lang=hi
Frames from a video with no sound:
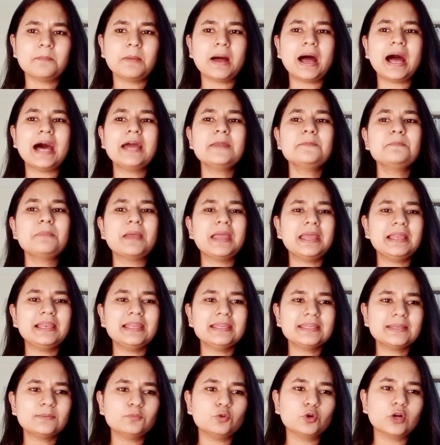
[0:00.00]
बार
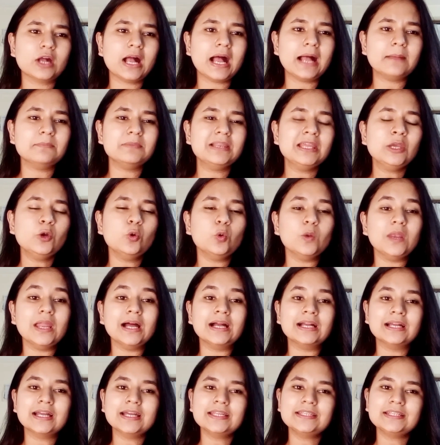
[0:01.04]
पहले के मुकाबले
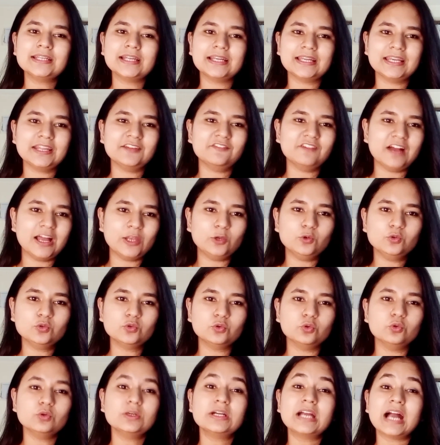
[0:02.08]
उल्लंघन करने वालों
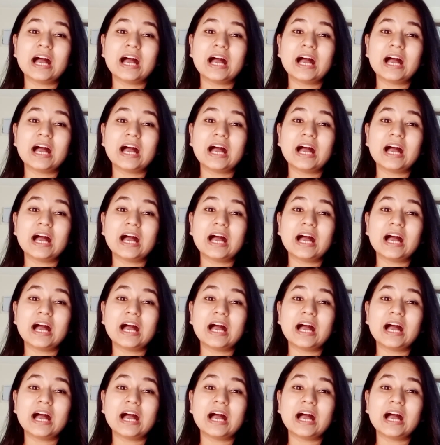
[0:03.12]
को